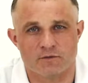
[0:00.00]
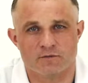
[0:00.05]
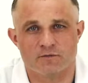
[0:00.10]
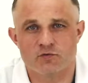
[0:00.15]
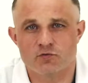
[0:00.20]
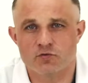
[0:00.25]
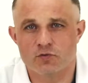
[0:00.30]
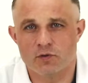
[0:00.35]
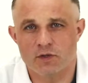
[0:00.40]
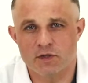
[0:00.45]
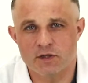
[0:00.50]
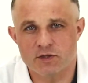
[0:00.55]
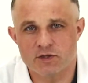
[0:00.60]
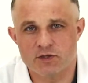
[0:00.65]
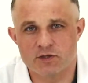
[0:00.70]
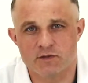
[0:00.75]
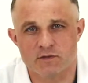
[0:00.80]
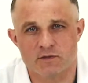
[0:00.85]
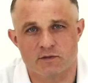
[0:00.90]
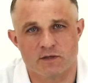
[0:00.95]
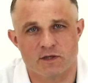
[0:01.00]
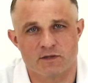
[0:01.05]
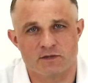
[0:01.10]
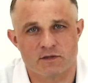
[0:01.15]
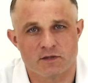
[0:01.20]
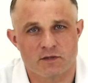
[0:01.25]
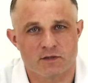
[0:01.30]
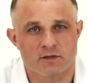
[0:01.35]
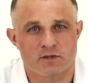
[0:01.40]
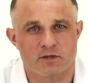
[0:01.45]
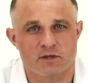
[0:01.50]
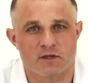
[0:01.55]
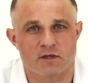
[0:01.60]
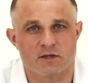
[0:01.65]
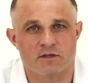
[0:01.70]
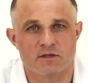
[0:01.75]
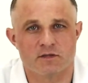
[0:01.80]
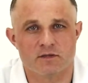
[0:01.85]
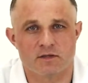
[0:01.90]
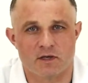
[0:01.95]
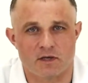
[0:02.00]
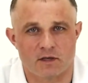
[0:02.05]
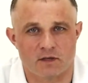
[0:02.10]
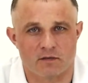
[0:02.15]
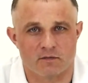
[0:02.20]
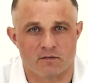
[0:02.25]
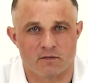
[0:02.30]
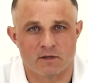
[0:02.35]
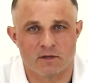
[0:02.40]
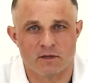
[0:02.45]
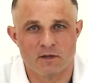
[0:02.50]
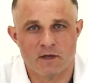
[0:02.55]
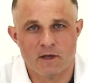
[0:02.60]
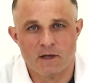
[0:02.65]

Все лечится достаточно одинаково.